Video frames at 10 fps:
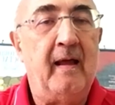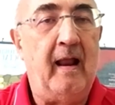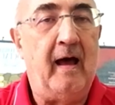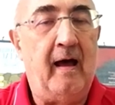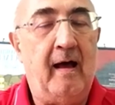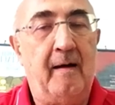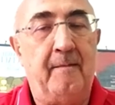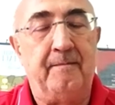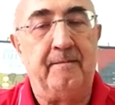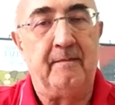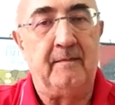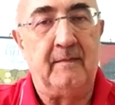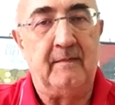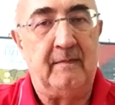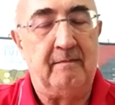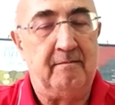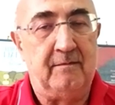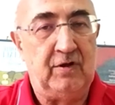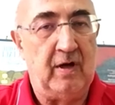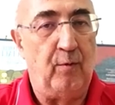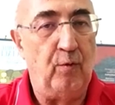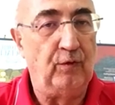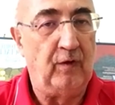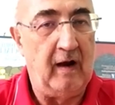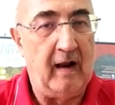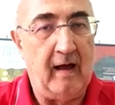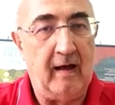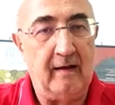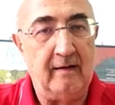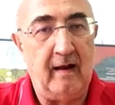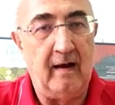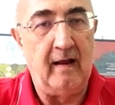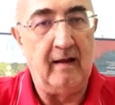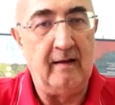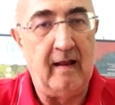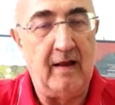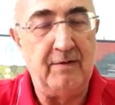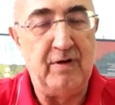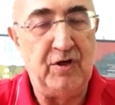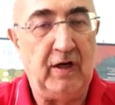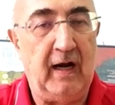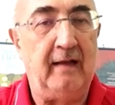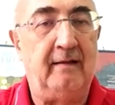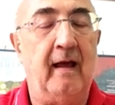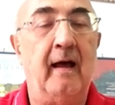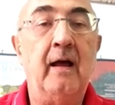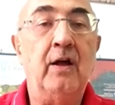diciamo, l'uso diciamo, della, della, della bicicletta.